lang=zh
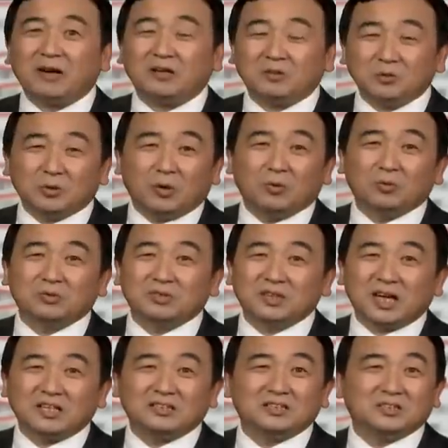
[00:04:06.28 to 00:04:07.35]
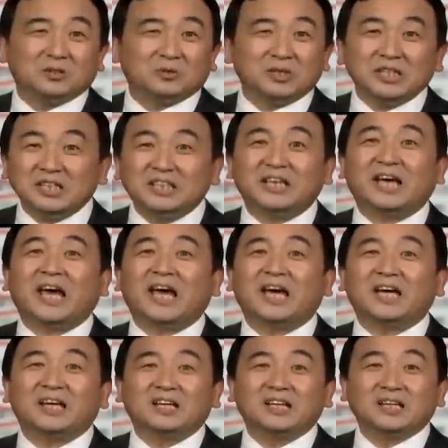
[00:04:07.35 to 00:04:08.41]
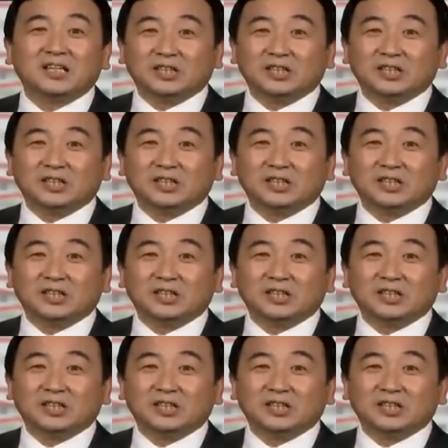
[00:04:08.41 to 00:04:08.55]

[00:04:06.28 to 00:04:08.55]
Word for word: 法都有。但是有一点，